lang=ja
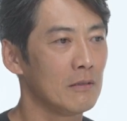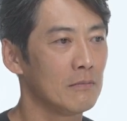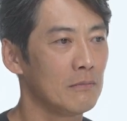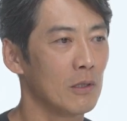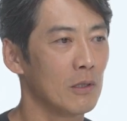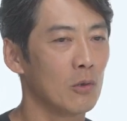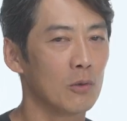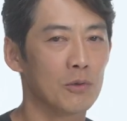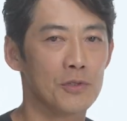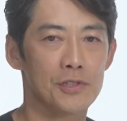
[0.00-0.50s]
ま
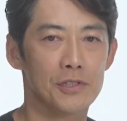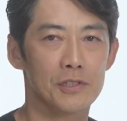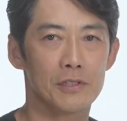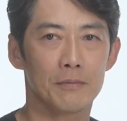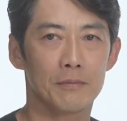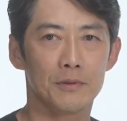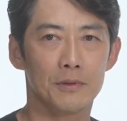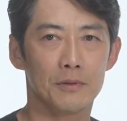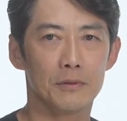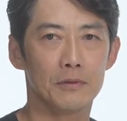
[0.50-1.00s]
あ、この
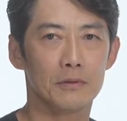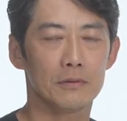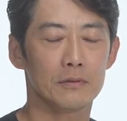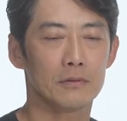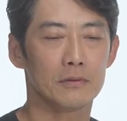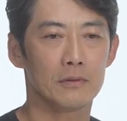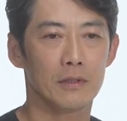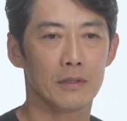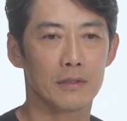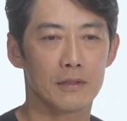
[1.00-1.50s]
CM の
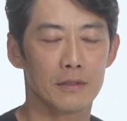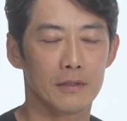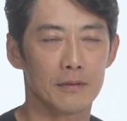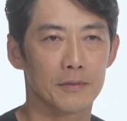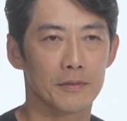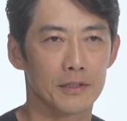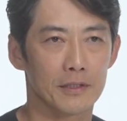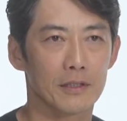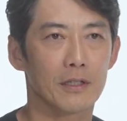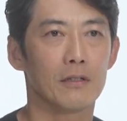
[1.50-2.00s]
裏
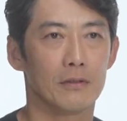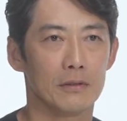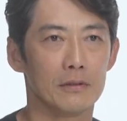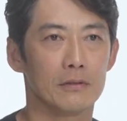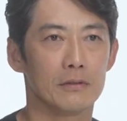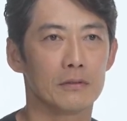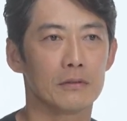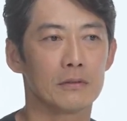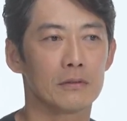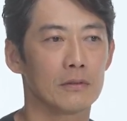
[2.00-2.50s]
テーマであ
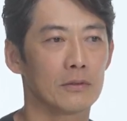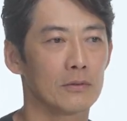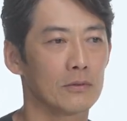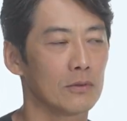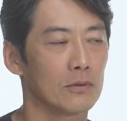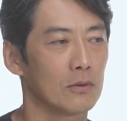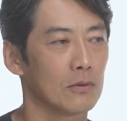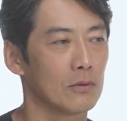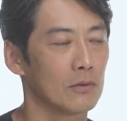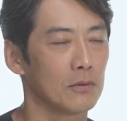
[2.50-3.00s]
る
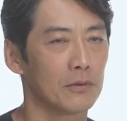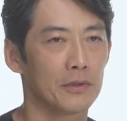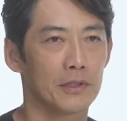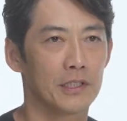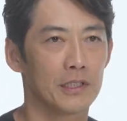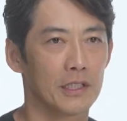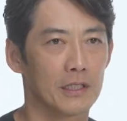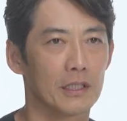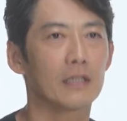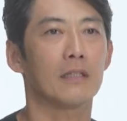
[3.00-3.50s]
男の生
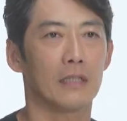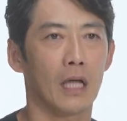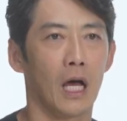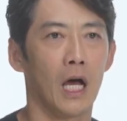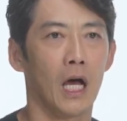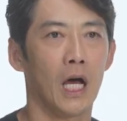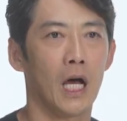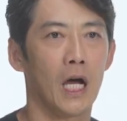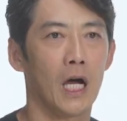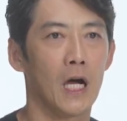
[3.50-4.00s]
き
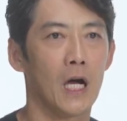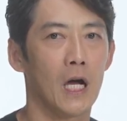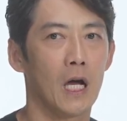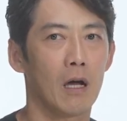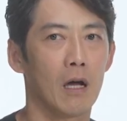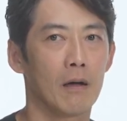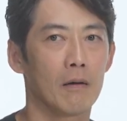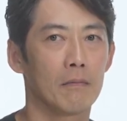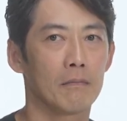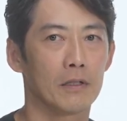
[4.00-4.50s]
方
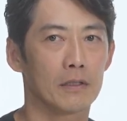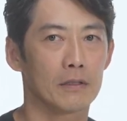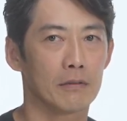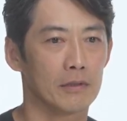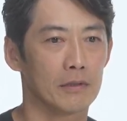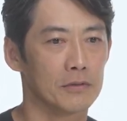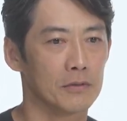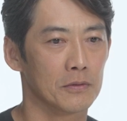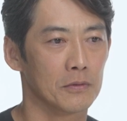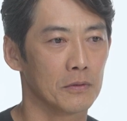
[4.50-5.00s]
また
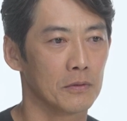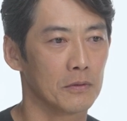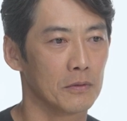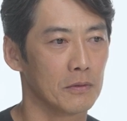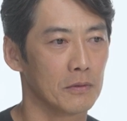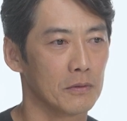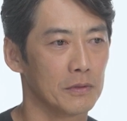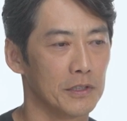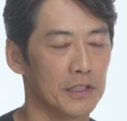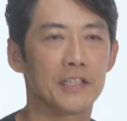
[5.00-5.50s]
はそ
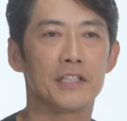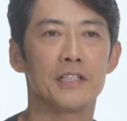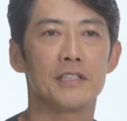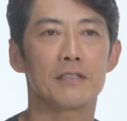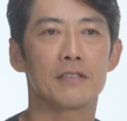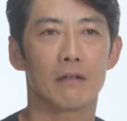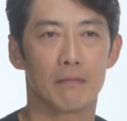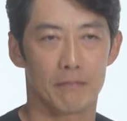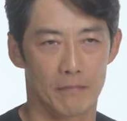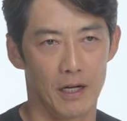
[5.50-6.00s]
の生き
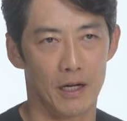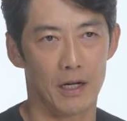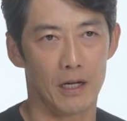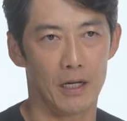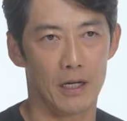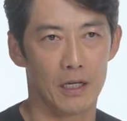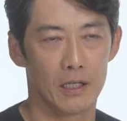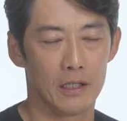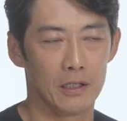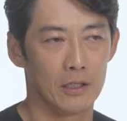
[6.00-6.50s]
様
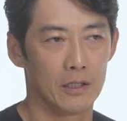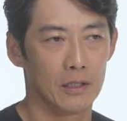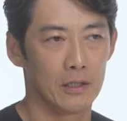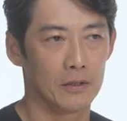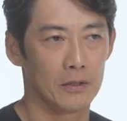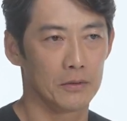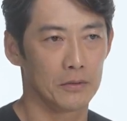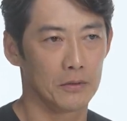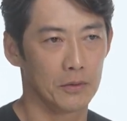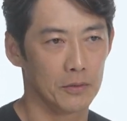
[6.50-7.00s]

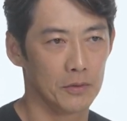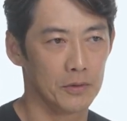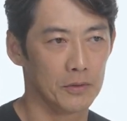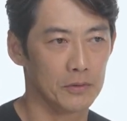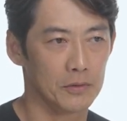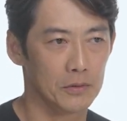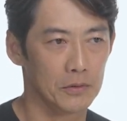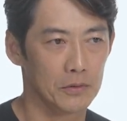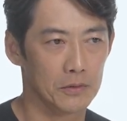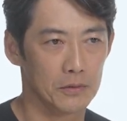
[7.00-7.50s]
とい
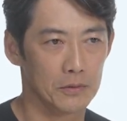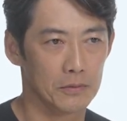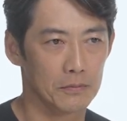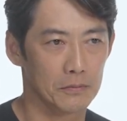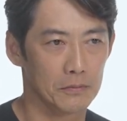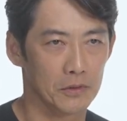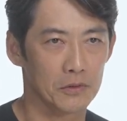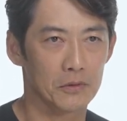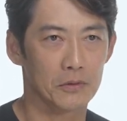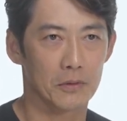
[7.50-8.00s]
う
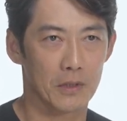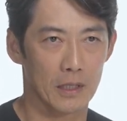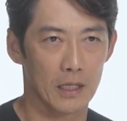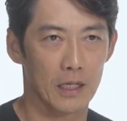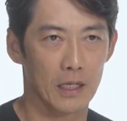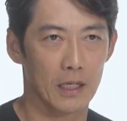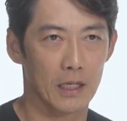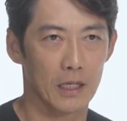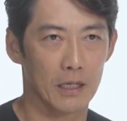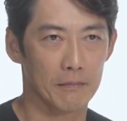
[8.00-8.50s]
もの
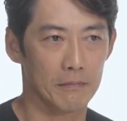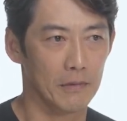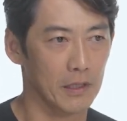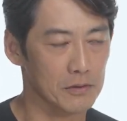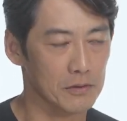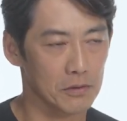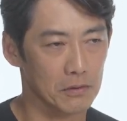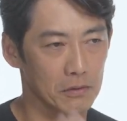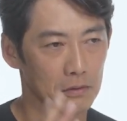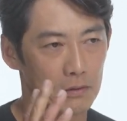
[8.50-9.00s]
がまあ
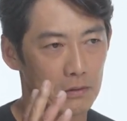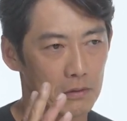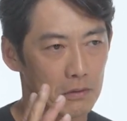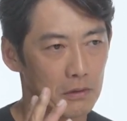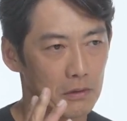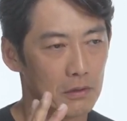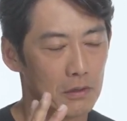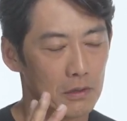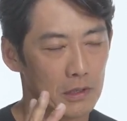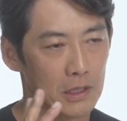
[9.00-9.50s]
そ
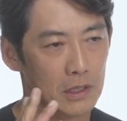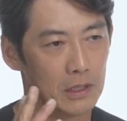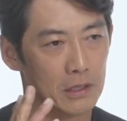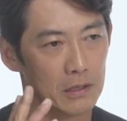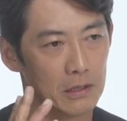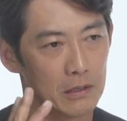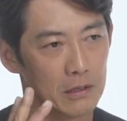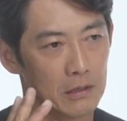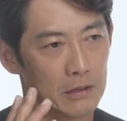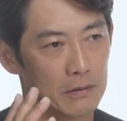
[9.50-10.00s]
の
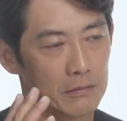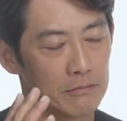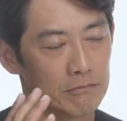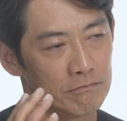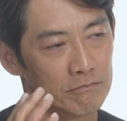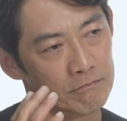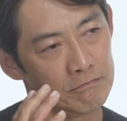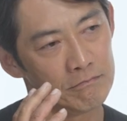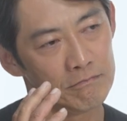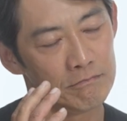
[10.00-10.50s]

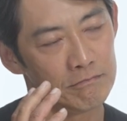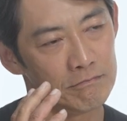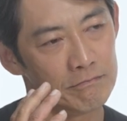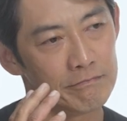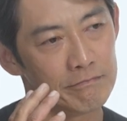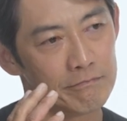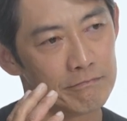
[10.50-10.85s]
うん